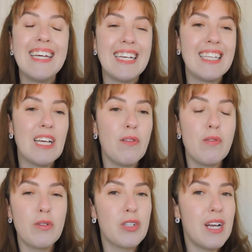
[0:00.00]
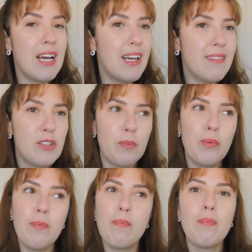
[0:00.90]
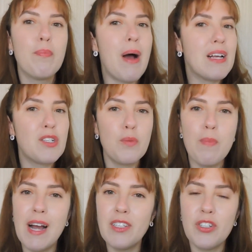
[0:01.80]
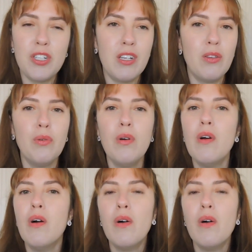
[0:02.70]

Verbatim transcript: Então eu já, tipo, passo batido